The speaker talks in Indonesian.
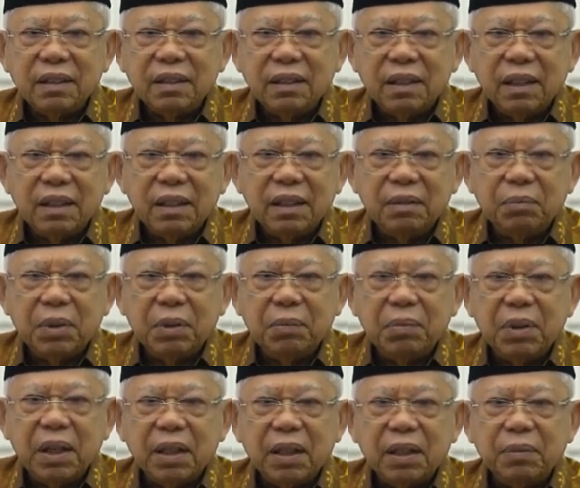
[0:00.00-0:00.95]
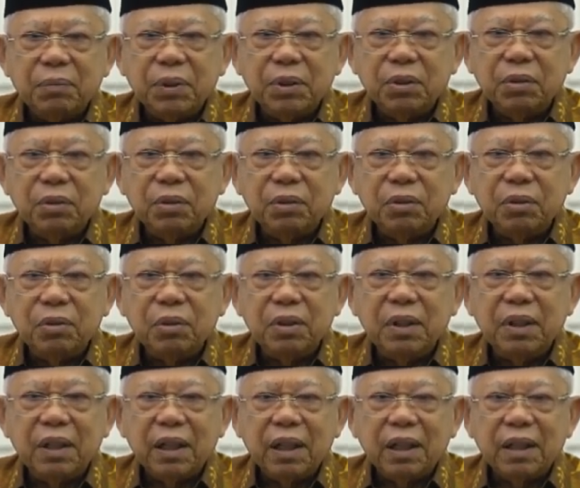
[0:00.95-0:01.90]
dan di berbagai penjuru
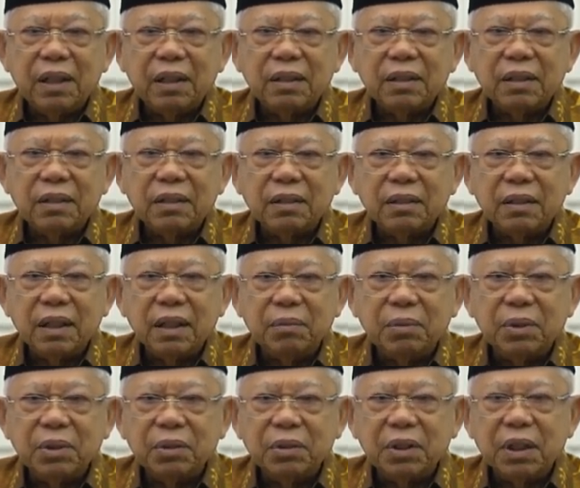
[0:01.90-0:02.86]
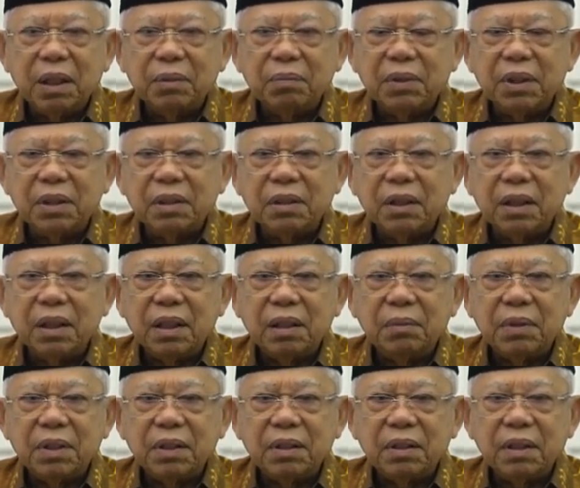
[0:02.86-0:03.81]
dunia, saya mengucapkan
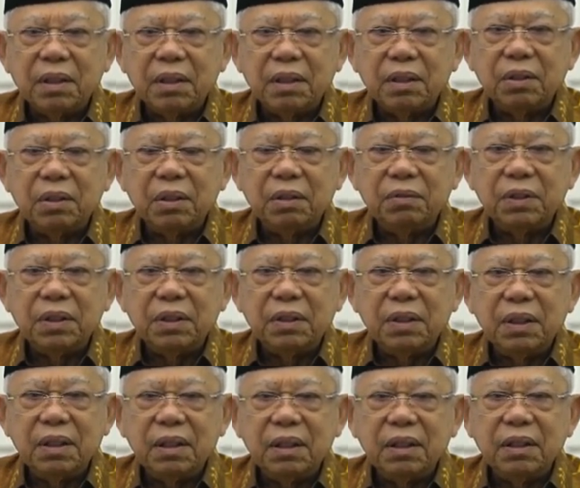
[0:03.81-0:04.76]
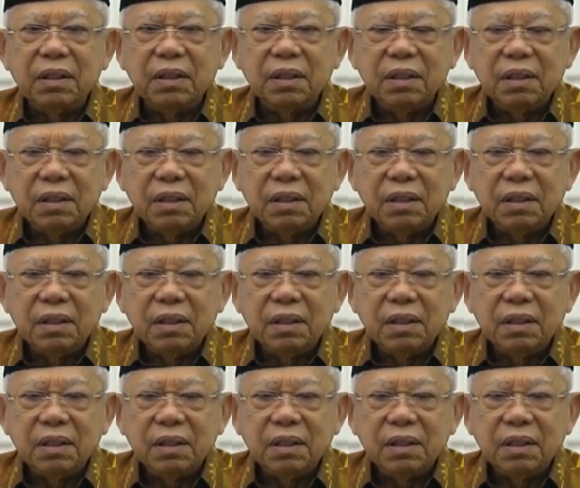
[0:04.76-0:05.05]
selamat Idul Fitri